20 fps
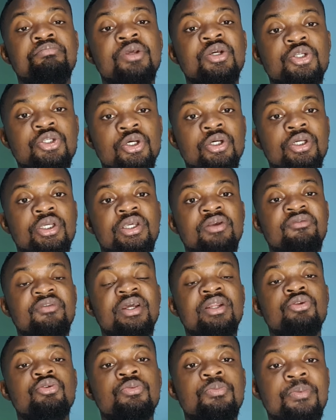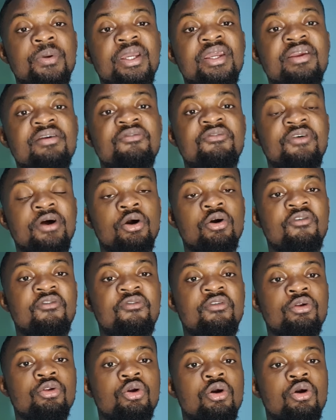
gens qui viennent du pays francophone,